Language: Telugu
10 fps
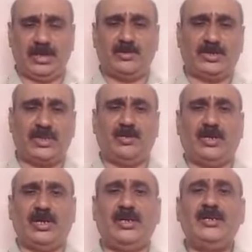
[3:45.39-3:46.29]
రికవర్
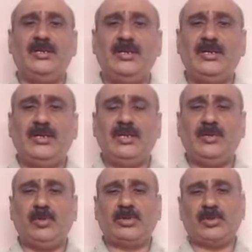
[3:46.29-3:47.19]
చేయకుండా
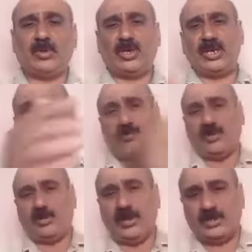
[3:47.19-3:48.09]
ఈ మొత్తం టోటల్ యాభై
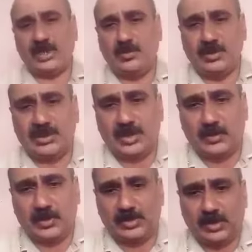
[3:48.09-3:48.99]
వేల రూపాయలు చెక్ బౌన్స్
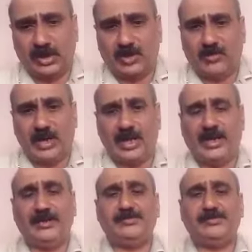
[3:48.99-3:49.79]
అయిపోతుండడం వల్ల